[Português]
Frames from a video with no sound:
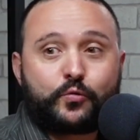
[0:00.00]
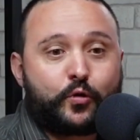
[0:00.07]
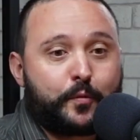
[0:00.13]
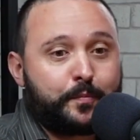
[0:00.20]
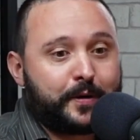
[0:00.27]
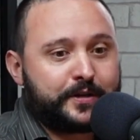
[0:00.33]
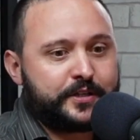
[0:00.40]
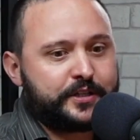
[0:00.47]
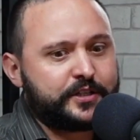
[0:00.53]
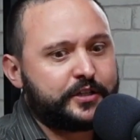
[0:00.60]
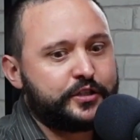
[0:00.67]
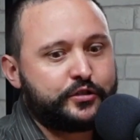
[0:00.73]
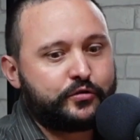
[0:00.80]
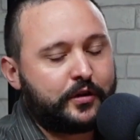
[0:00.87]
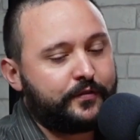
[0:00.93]
pra gente que a
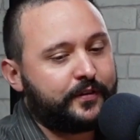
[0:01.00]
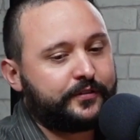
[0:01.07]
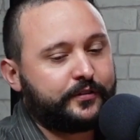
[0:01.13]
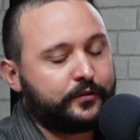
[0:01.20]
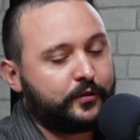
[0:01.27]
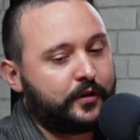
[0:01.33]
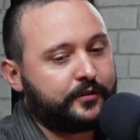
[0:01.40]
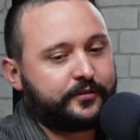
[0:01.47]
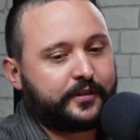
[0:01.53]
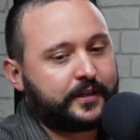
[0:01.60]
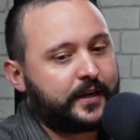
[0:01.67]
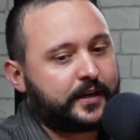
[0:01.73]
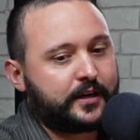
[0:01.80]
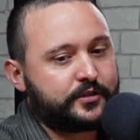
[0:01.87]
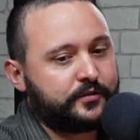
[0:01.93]
gente olha e fala assim, nossa, aqui é
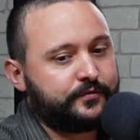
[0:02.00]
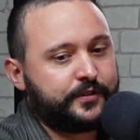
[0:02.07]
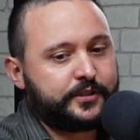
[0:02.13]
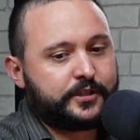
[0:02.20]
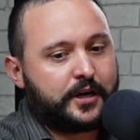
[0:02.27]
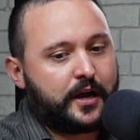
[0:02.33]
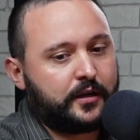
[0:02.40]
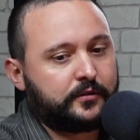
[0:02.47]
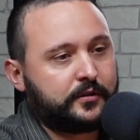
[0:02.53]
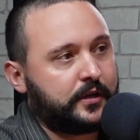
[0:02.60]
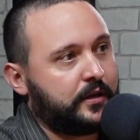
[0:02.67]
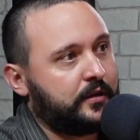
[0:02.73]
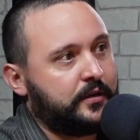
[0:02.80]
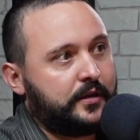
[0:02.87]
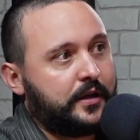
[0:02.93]
caixão fechado, cara.
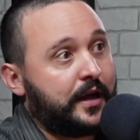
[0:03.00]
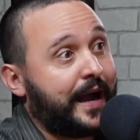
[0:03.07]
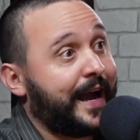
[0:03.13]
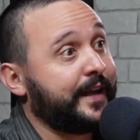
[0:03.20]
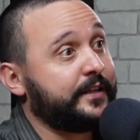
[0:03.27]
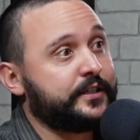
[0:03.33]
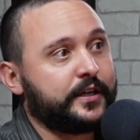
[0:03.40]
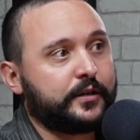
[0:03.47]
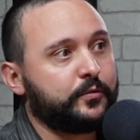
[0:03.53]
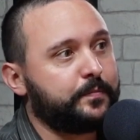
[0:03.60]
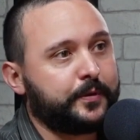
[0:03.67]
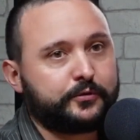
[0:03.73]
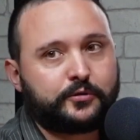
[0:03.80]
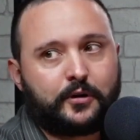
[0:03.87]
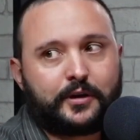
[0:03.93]
Aí chega o
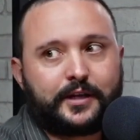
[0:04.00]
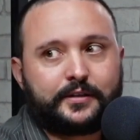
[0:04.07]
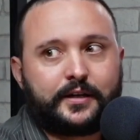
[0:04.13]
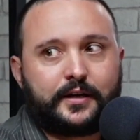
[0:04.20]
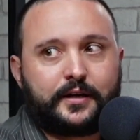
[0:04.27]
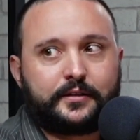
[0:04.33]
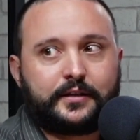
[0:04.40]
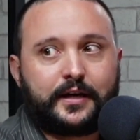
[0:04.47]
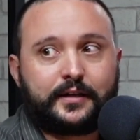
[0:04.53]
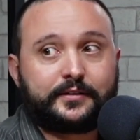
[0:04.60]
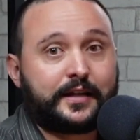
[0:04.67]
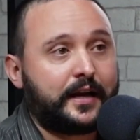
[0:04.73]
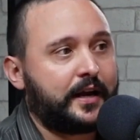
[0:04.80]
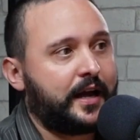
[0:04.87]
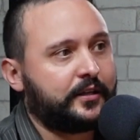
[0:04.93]
pessoal lá da, da
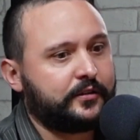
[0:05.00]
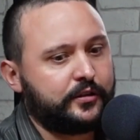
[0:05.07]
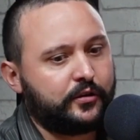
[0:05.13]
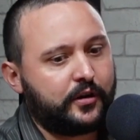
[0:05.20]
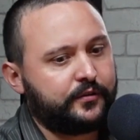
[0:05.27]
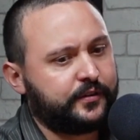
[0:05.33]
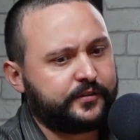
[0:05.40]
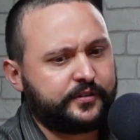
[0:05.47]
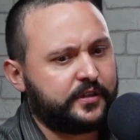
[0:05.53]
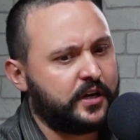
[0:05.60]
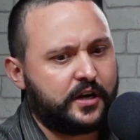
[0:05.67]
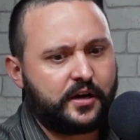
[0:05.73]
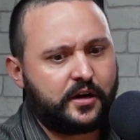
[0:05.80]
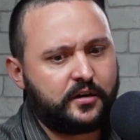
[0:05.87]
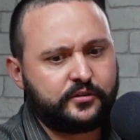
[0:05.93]
Tanato, ele olha e fala assim:
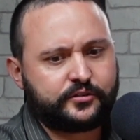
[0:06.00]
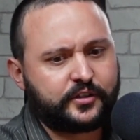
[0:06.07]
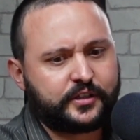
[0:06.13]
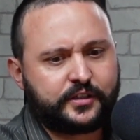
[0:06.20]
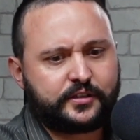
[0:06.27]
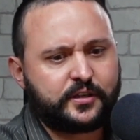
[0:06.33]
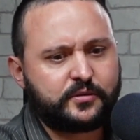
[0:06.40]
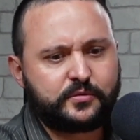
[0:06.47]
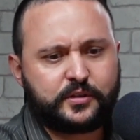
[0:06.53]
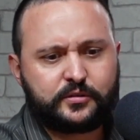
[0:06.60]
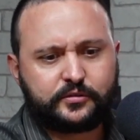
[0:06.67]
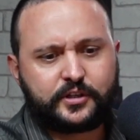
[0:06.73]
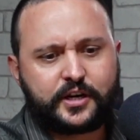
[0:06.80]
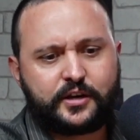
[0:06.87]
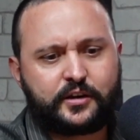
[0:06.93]
não, isso aqui é tranquilo,
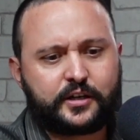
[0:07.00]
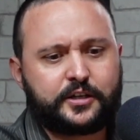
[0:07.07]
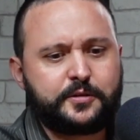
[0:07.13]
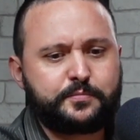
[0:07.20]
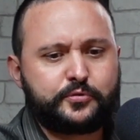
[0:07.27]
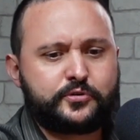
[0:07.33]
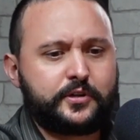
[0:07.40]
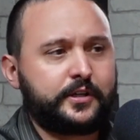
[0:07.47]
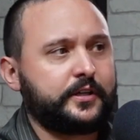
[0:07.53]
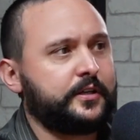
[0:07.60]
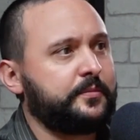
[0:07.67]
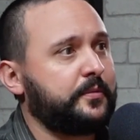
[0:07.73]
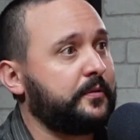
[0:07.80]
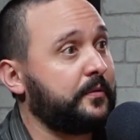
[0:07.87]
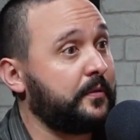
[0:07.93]
drena aqui, puxa daqui.
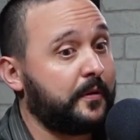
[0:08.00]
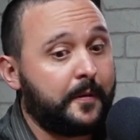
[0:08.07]
Blá, blá